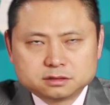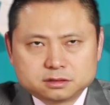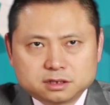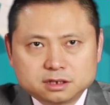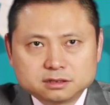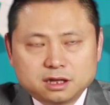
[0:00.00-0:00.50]

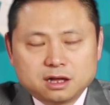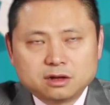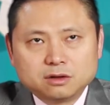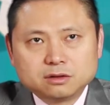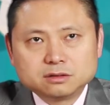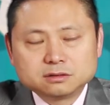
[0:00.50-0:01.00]
等
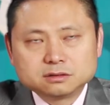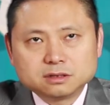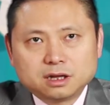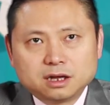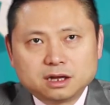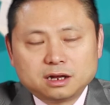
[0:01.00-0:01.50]
到
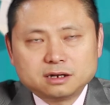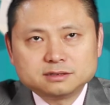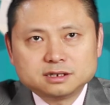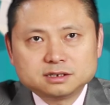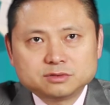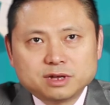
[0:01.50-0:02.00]
啊，二
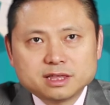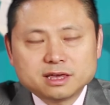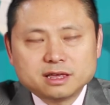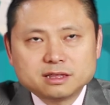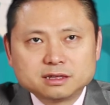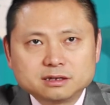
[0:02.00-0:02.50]
三十万
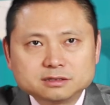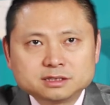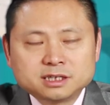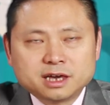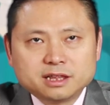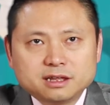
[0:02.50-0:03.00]
年以
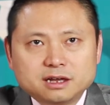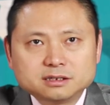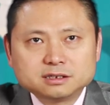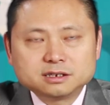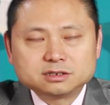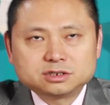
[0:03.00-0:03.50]
前呢，
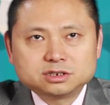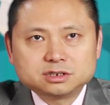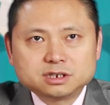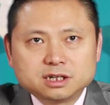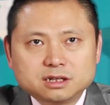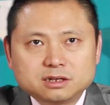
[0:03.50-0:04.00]
这个智
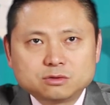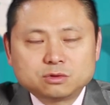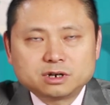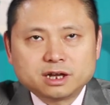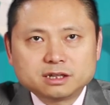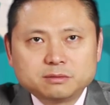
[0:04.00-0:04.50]
人或
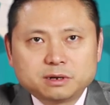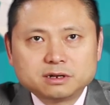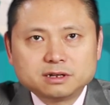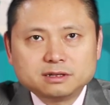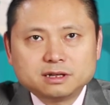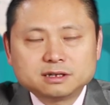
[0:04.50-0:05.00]
者海德堡
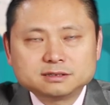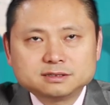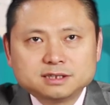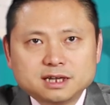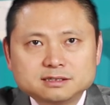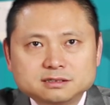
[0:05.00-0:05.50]
人呢，
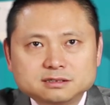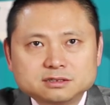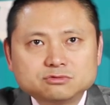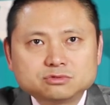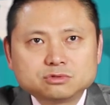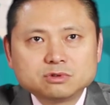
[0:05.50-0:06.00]
再次进
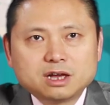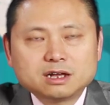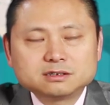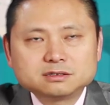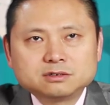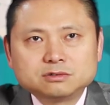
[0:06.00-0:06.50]
入东亚
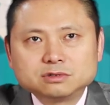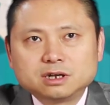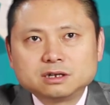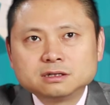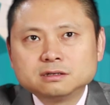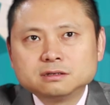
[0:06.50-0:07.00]
之后
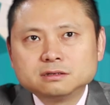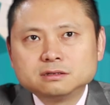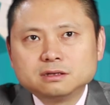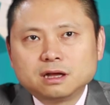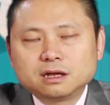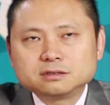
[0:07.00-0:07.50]
呢。
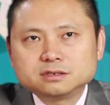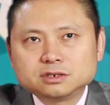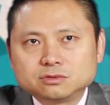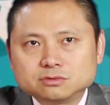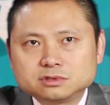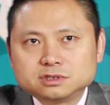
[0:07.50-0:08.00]
啊，这
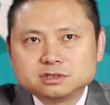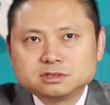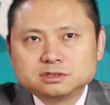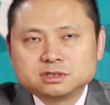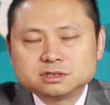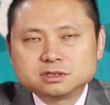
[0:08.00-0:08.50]
种精
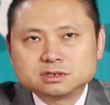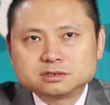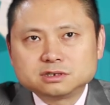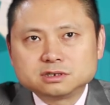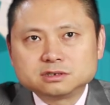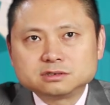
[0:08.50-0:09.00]
气的
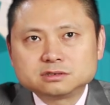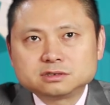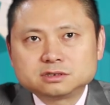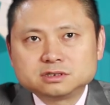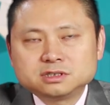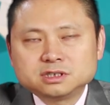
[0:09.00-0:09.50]
这个
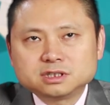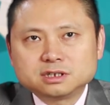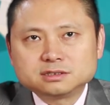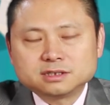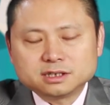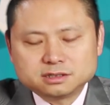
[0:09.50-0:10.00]
石器
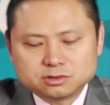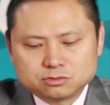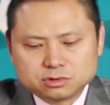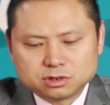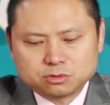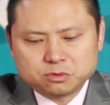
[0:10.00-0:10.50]
呢，才进
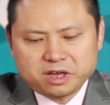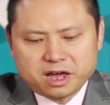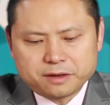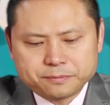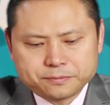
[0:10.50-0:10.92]
入了东亚。